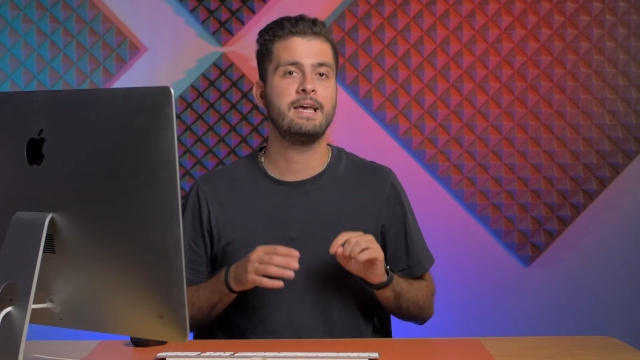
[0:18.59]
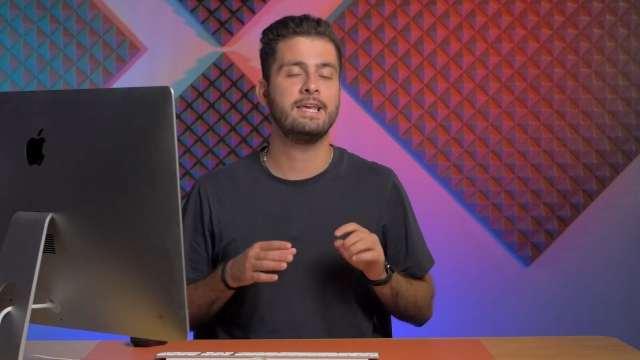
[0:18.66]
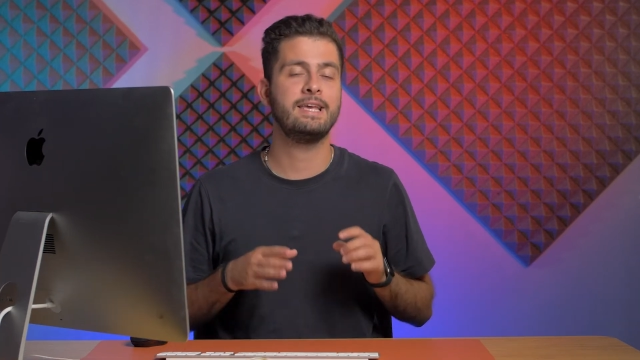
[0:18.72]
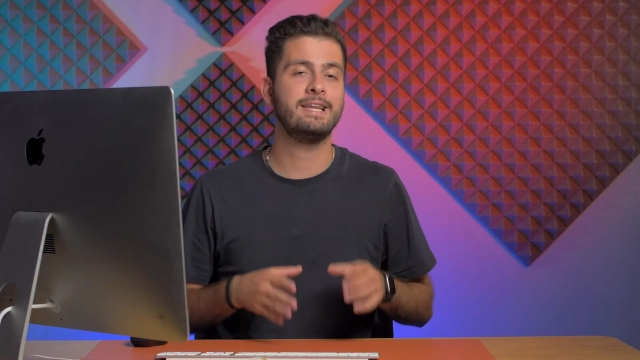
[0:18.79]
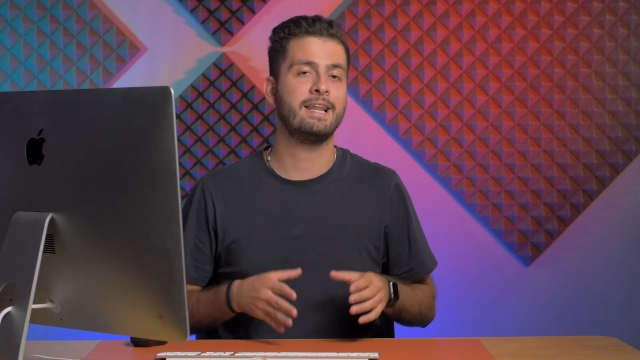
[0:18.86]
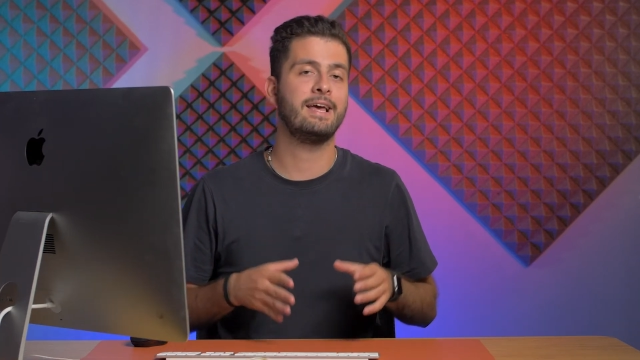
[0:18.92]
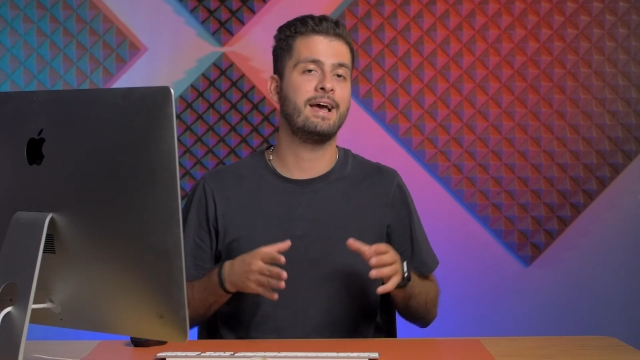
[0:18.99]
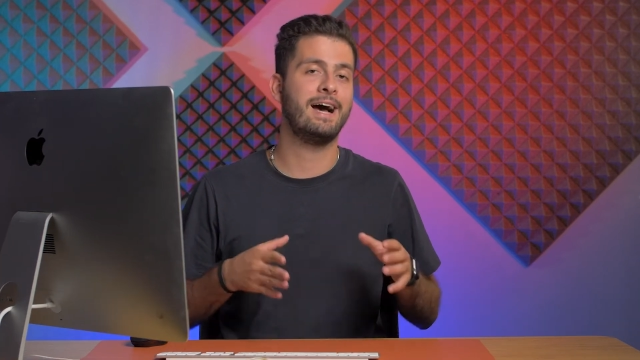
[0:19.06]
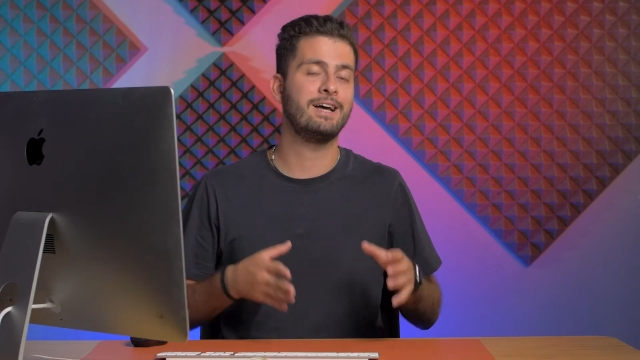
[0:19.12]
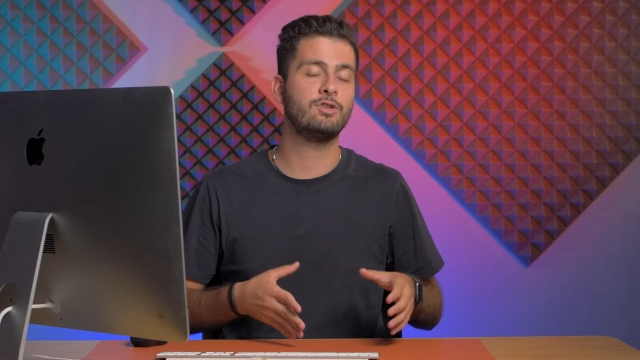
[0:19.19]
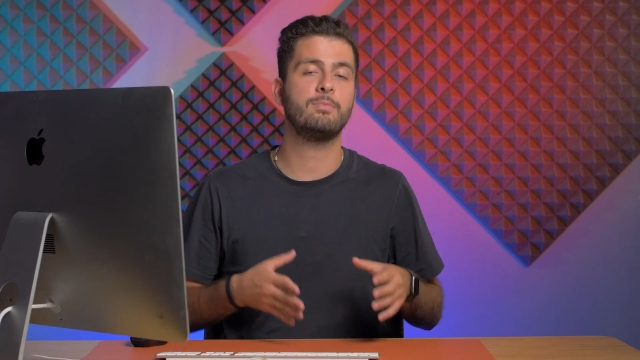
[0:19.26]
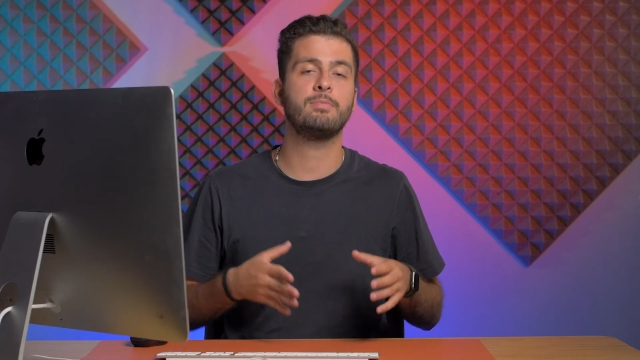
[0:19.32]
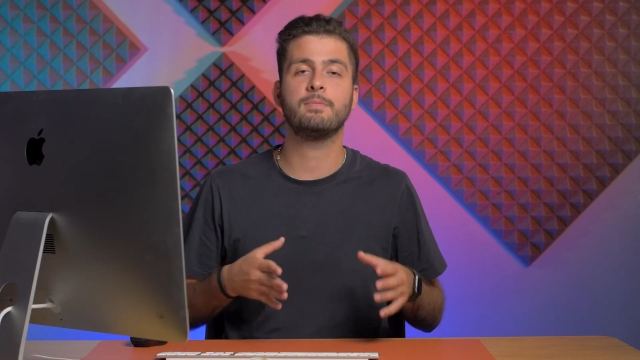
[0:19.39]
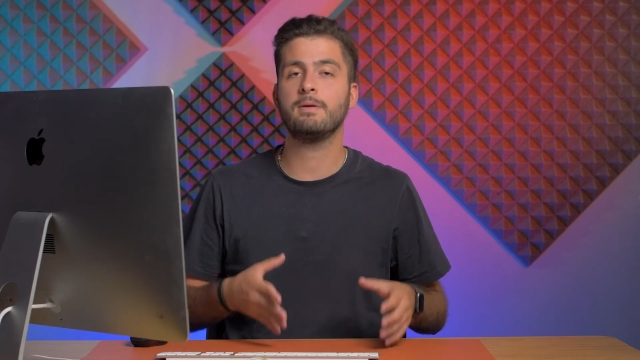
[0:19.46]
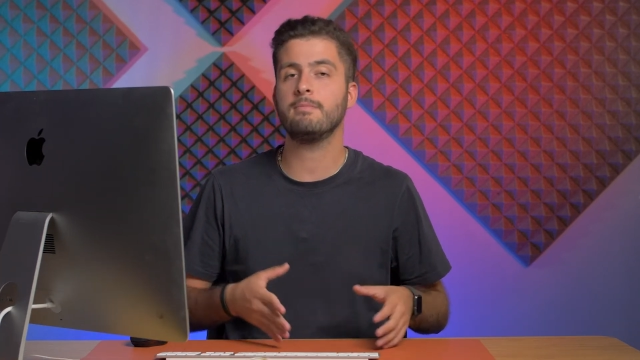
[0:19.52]
in
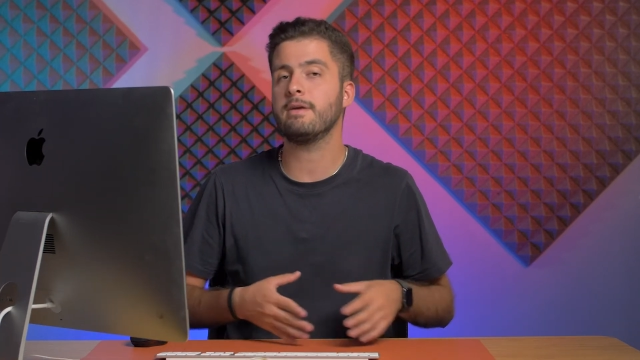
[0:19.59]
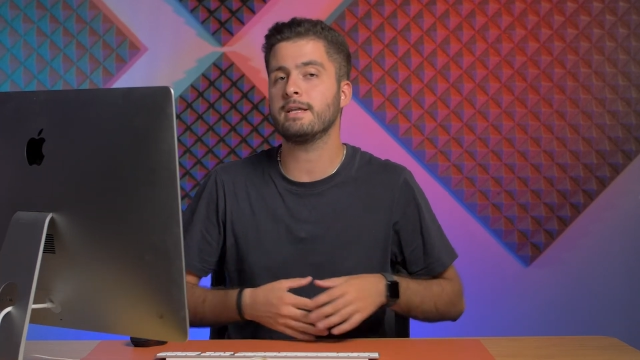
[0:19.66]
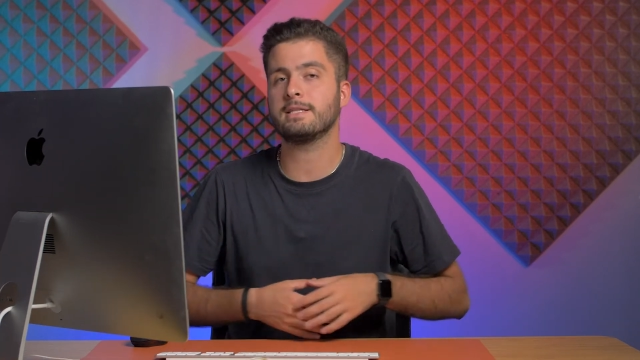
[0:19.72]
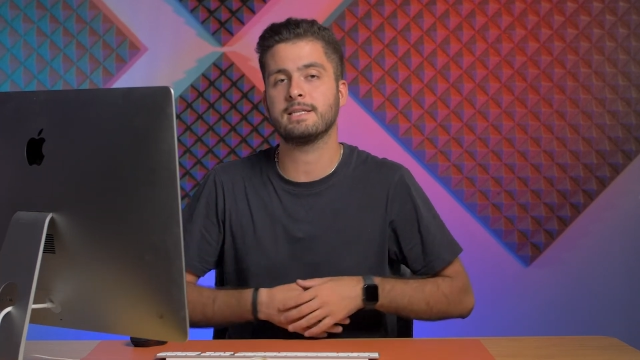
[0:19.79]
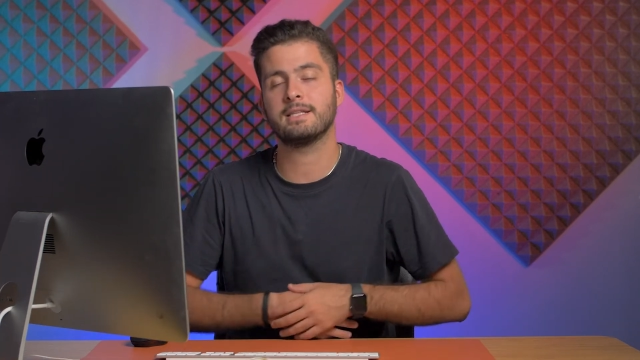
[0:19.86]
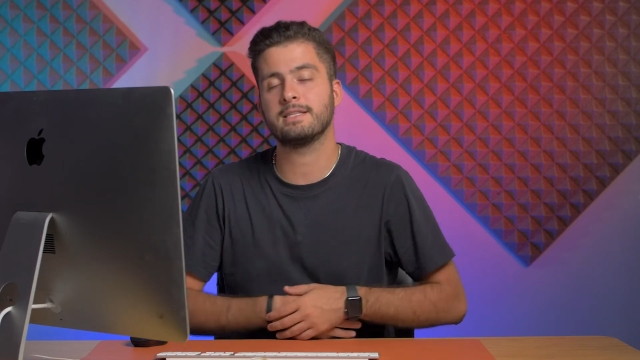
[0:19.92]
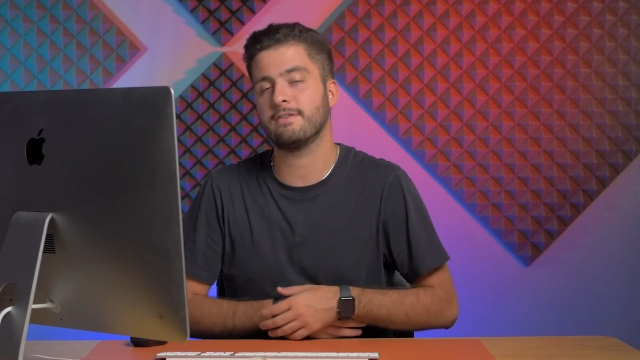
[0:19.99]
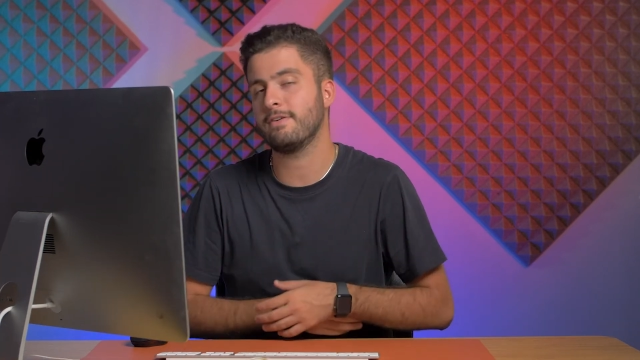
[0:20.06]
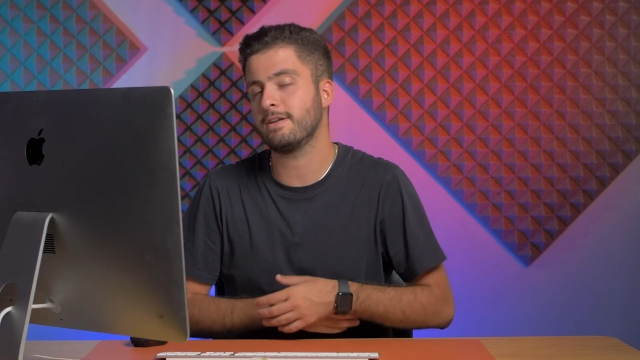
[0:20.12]
Adobe Premiere senza